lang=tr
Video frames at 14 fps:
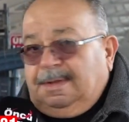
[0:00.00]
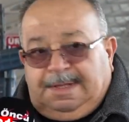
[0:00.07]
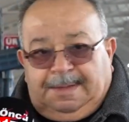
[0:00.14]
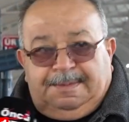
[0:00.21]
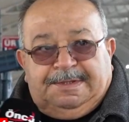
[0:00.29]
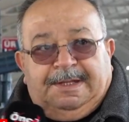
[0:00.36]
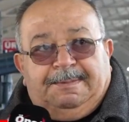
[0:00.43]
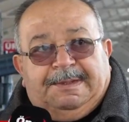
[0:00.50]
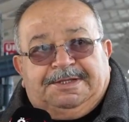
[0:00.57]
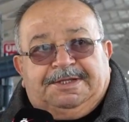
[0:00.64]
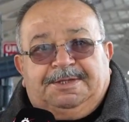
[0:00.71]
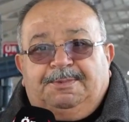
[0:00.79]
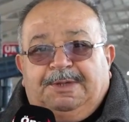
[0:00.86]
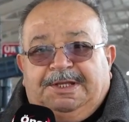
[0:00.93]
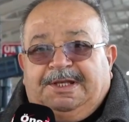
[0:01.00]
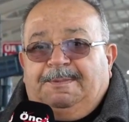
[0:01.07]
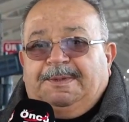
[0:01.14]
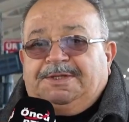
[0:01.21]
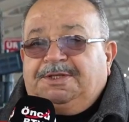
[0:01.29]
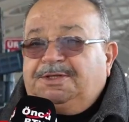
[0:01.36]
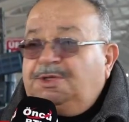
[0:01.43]
Temizlenmesi için, bunu
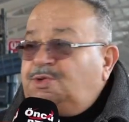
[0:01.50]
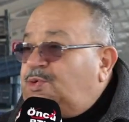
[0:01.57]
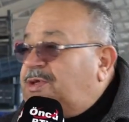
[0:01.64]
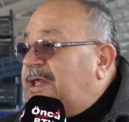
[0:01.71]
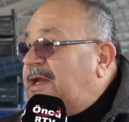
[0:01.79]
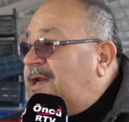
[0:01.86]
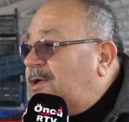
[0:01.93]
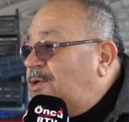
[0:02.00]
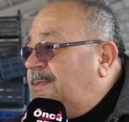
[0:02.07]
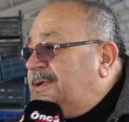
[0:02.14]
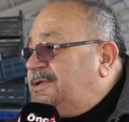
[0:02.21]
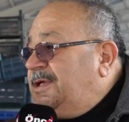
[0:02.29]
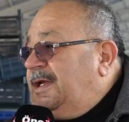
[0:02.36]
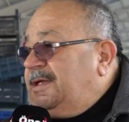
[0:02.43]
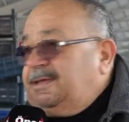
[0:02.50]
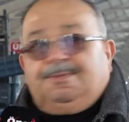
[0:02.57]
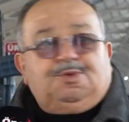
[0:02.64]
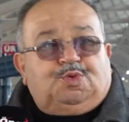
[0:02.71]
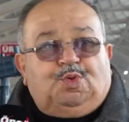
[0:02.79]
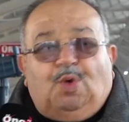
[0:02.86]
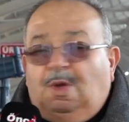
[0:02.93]
yıkanması için su giderleri olması lazım.
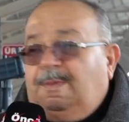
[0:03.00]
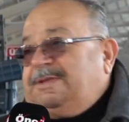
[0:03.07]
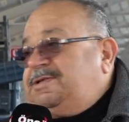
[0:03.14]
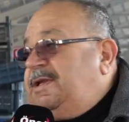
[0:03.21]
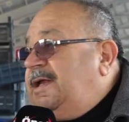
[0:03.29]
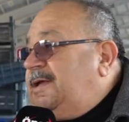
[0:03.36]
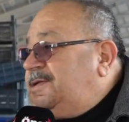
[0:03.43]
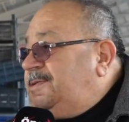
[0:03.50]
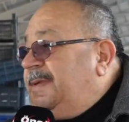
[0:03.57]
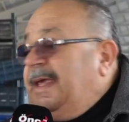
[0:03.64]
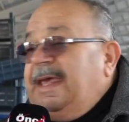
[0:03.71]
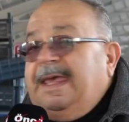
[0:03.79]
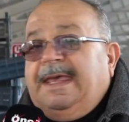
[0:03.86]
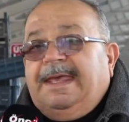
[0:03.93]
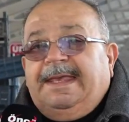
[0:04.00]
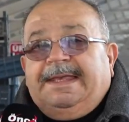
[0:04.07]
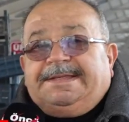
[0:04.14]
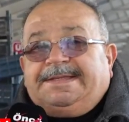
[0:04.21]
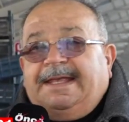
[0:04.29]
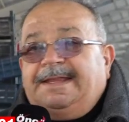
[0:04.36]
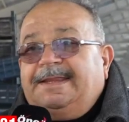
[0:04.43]
Su olması lazım.
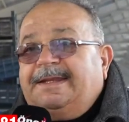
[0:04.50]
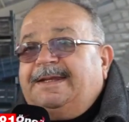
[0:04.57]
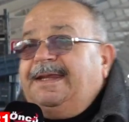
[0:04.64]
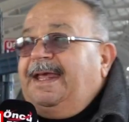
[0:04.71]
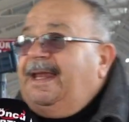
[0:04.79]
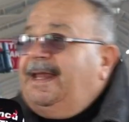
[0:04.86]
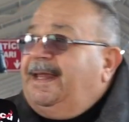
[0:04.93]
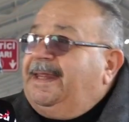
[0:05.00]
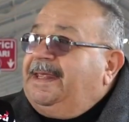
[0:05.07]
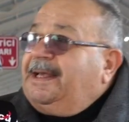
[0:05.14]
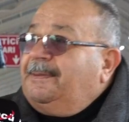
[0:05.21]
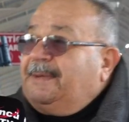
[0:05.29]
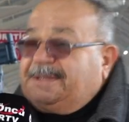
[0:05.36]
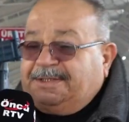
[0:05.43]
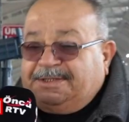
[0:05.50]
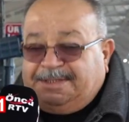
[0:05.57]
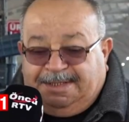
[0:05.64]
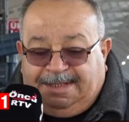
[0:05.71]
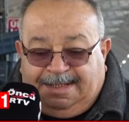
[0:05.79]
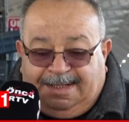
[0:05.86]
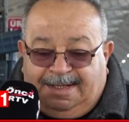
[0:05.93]
İnsanların elini yıkaması
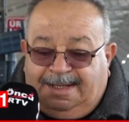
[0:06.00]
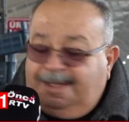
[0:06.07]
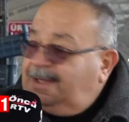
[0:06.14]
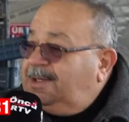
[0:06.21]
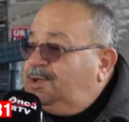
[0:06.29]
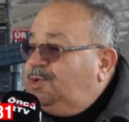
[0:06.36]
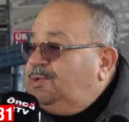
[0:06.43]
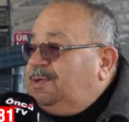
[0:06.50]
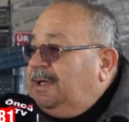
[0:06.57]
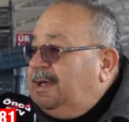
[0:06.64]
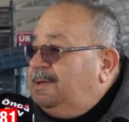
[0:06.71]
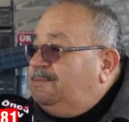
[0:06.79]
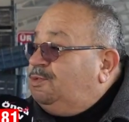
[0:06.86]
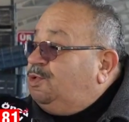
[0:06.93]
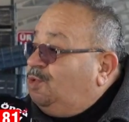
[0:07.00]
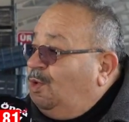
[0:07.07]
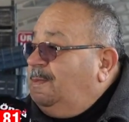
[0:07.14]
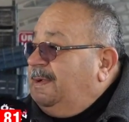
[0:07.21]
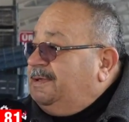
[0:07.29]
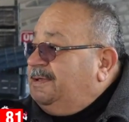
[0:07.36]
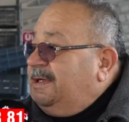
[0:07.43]
için şurada su
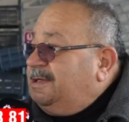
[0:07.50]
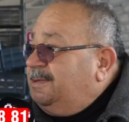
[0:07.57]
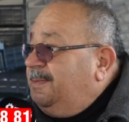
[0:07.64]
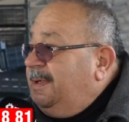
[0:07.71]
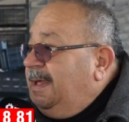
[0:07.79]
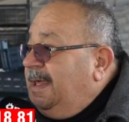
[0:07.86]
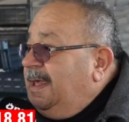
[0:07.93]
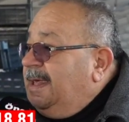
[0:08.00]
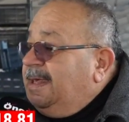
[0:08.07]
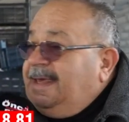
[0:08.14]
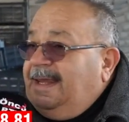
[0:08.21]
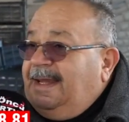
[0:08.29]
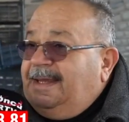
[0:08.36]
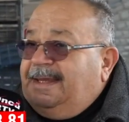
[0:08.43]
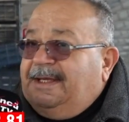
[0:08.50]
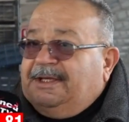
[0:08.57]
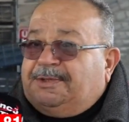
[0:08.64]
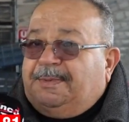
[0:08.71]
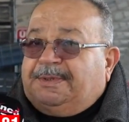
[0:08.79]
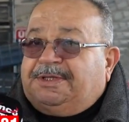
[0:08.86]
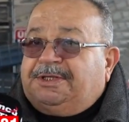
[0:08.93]
olması lazım. Gelenlerin
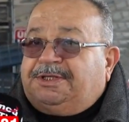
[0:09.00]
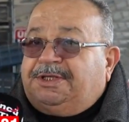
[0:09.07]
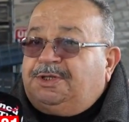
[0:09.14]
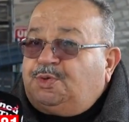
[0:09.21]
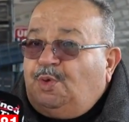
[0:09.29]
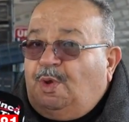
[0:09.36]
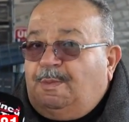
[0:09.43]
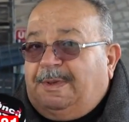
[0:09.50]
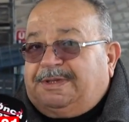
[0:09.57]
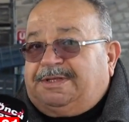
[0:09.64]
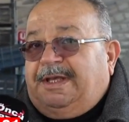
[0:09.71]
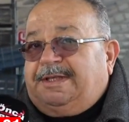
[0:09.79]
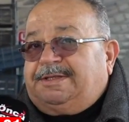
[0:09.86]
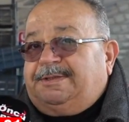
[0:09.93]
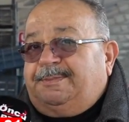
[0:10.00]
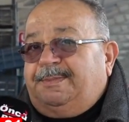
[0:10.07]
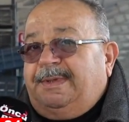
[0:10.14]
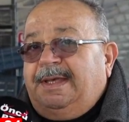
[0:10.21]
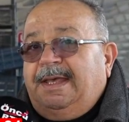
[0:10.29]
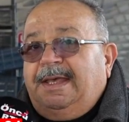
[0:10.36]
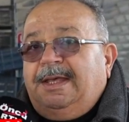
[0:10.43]
içmesi için su olması lazım.
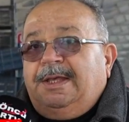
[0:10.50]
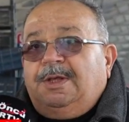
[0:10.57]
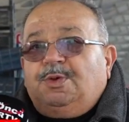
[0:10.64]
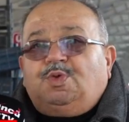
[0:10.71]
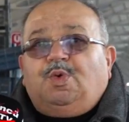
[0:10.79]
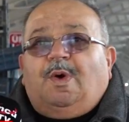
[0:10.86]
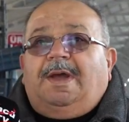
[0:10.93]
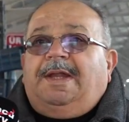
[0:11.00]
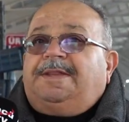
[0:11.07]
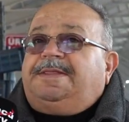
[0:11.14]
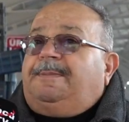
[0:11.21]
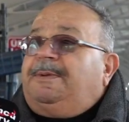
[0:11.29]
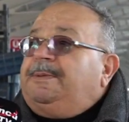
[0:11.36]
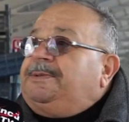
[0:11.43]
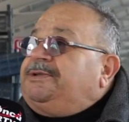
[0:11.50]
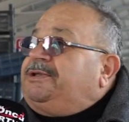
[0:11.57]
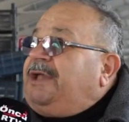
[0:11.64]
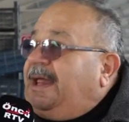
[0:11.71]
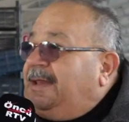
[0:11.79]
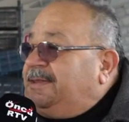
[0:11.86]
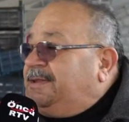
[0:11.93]
Tuvalet yapılmış
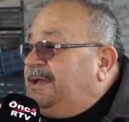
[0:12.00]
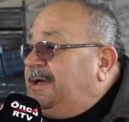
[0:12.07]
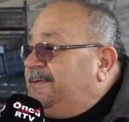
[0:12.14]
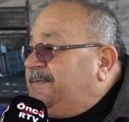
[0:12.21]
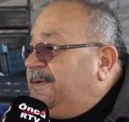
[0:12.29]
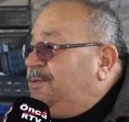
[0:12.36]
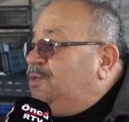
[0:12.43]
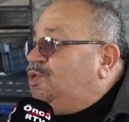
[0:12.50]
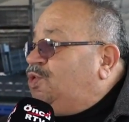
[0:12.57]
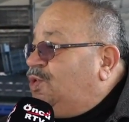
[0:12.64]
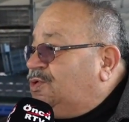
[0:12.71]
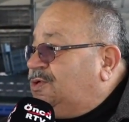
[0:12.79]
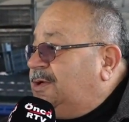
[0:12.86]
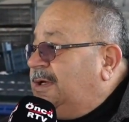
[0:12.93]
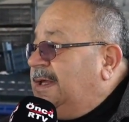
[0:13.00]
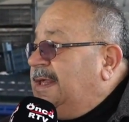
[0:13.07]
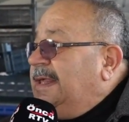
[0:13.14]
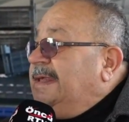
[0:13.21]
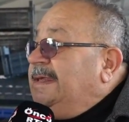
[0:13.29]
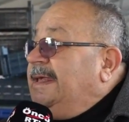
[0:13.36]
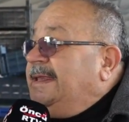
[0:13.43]
ta alt tarafta üç göz.
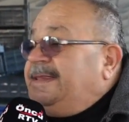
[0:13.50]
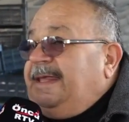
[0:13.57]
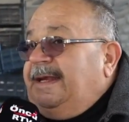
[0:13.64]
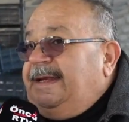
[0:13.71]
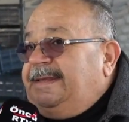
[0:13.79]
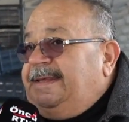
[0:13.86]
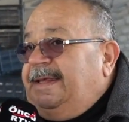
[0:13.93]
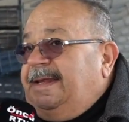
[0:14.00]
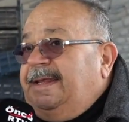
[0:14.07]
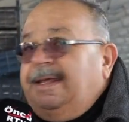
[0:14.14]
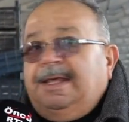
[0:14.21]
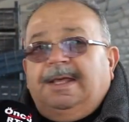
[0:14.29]
Yeterli değil.